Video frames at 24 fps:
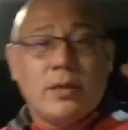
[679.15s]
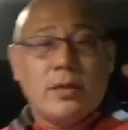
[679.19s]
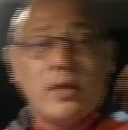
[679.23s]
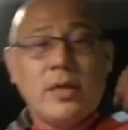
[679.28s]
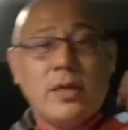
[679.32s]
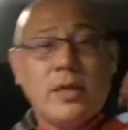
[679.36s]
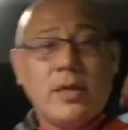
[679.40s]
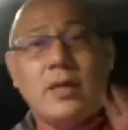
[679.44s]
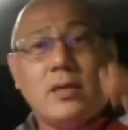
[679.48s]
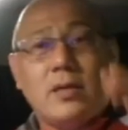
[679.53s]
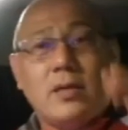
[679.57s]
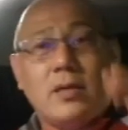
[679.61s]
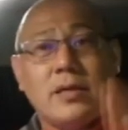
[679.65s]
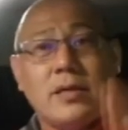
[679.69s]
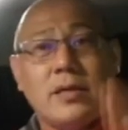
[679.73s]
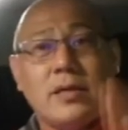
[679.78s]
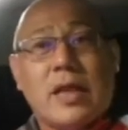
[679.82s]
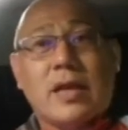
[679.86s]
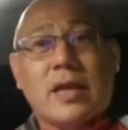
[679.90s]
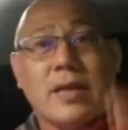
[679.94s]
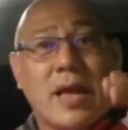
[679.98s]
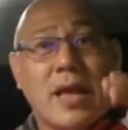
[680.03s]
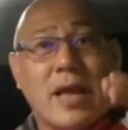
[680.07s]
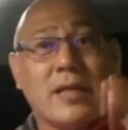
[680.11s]
นี่คือหนั
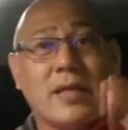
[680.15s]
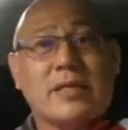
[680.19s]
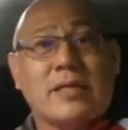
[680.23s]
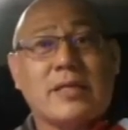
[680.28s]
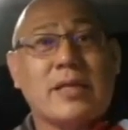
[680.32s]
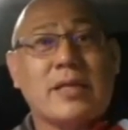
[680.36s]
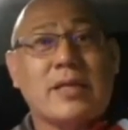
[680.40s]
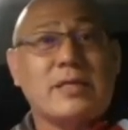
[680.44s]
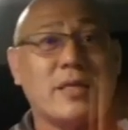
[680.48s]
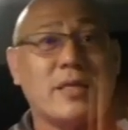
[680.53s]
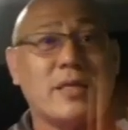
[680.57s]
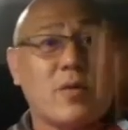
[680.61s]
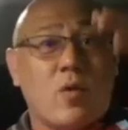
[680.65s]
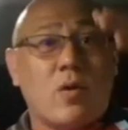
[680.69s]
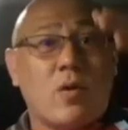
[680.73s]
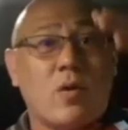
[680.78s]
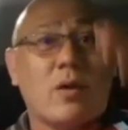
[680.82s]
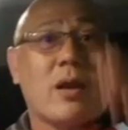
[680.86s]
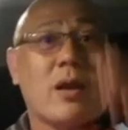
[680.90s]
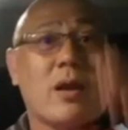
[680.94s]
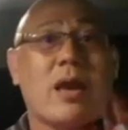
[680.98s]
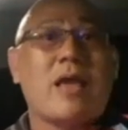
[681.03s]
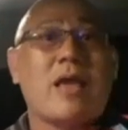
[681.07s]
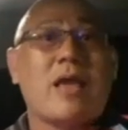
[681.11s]
งหน้าที่แท้จริงของ
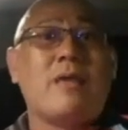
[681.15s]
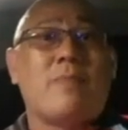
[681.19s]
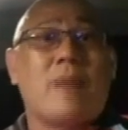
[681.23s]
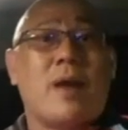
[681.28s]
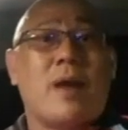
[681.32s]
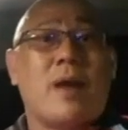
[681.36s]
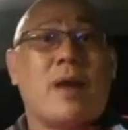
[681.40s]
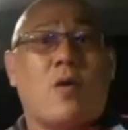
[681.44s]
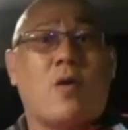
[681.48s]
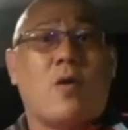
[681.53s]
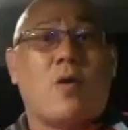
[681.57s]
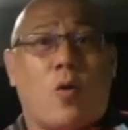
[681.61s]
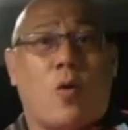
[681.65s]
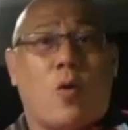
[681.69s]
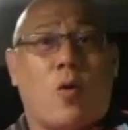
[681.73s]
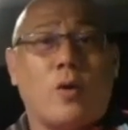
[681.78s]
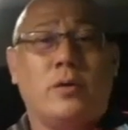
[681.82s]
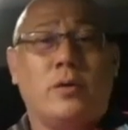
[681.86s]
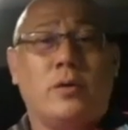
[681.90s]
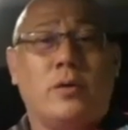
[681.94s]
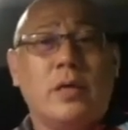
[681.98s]
ใครบางคน